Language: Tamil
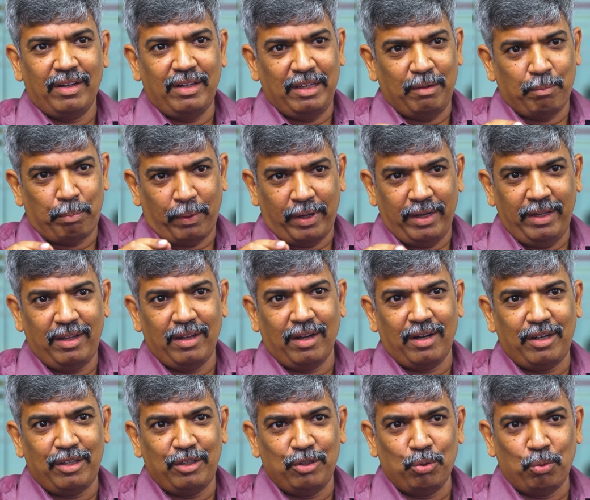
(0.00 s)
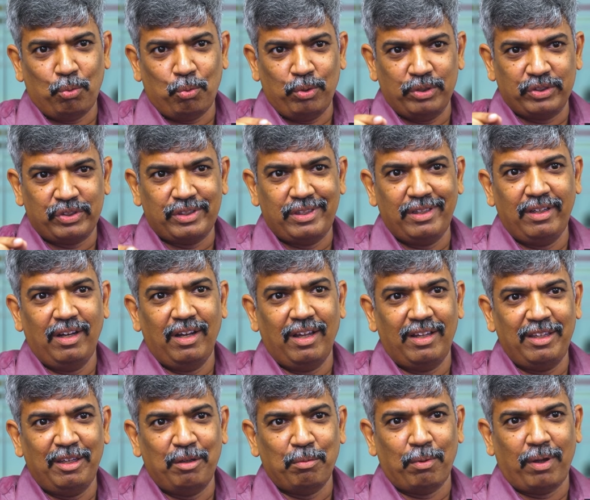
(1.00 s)
நீங்கள் படிக்காட்டியும் உங்கள் ஸ்கில்
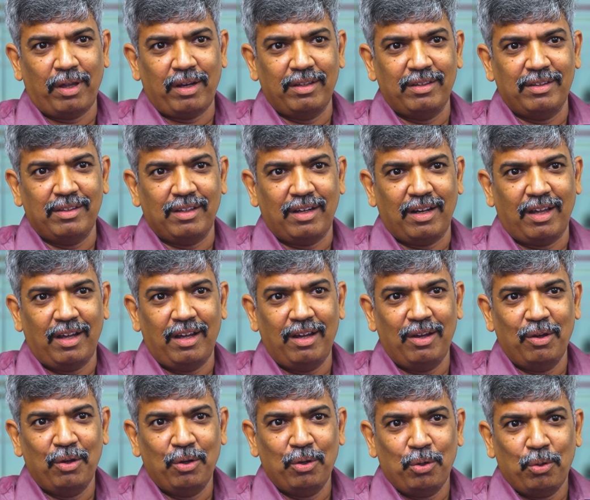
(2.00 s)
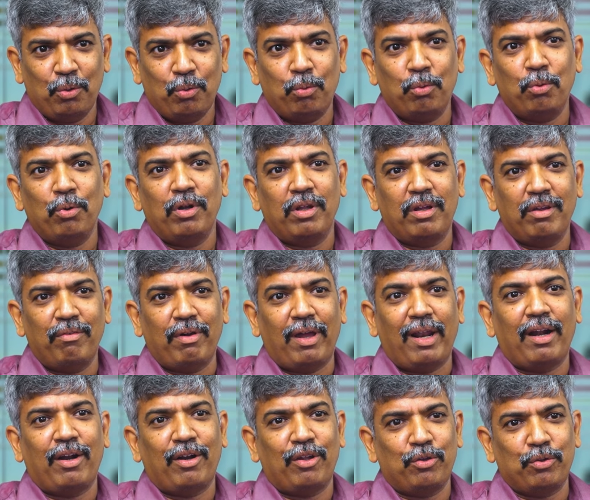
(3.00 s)
அதிகமாக இருந்ததுன்னா உங்களுக்கு
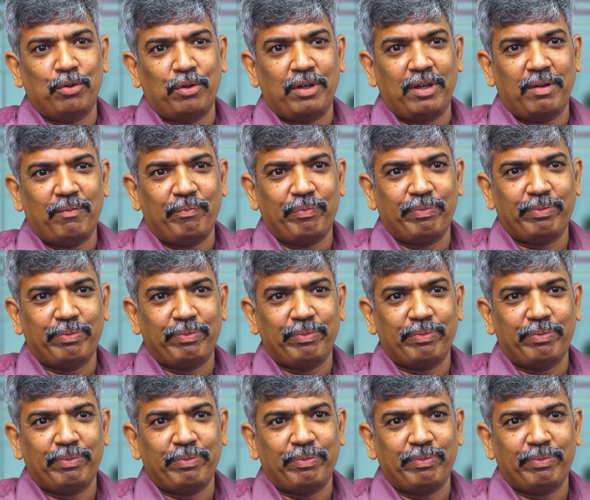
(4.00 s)
வேலை கிடைக்கும் அங்கே